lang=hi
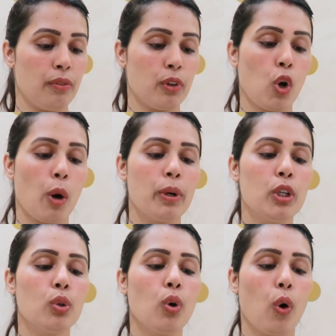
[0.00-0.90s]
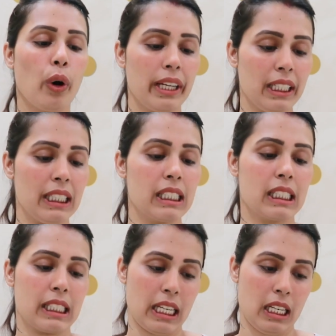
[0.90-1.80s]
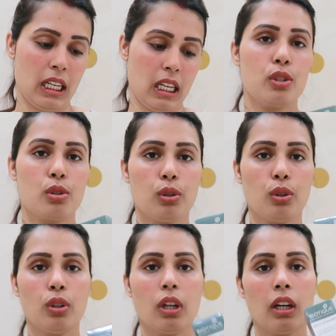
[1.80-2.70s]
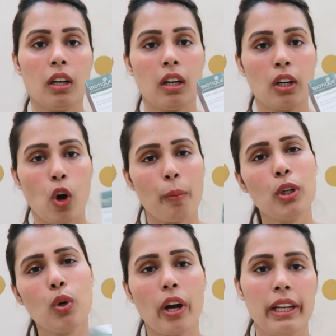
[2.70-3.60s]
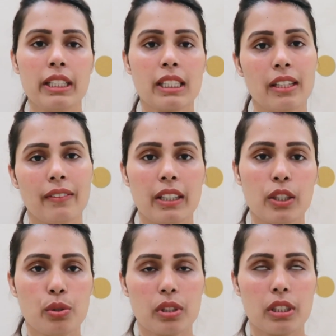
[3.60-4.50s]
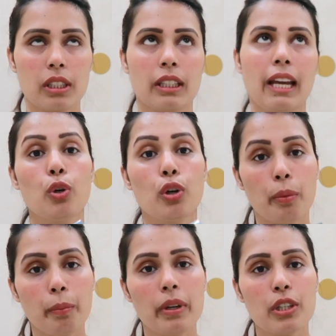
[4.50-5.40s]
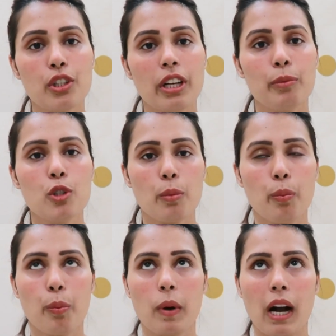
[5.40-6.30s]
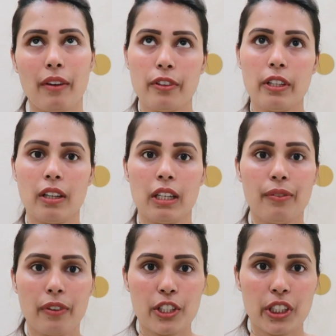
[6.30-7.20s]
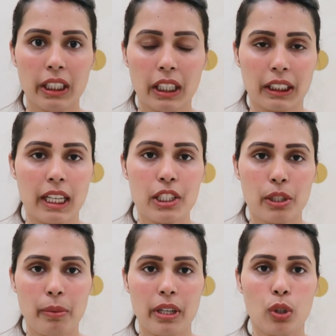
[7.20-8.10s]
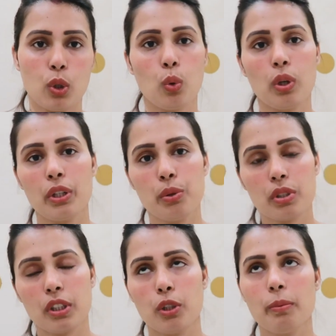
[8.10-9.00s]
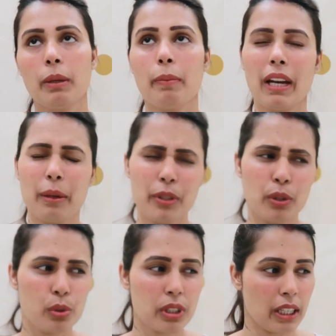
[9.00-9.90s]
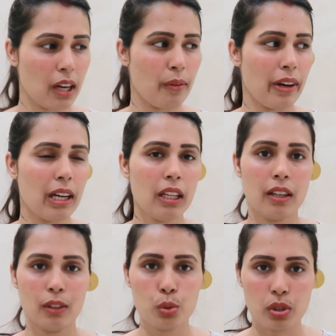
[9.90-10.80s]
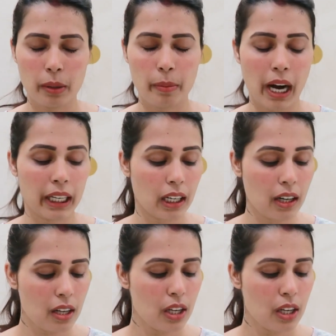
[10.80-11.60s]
फॉर नॉर्मल टू ऑयली स्किन सो नॉर्मल टू ऑयली स्किन वाले यूज़ कर सकती कुकुम्बर जो है मुझे काफ़ी रिफ्रेशिंग लगता है जब मैं टोनर यूज़ करती हूँ मैंने पहले भी यूज़ किया हुआ है दूसरे ब्रांड का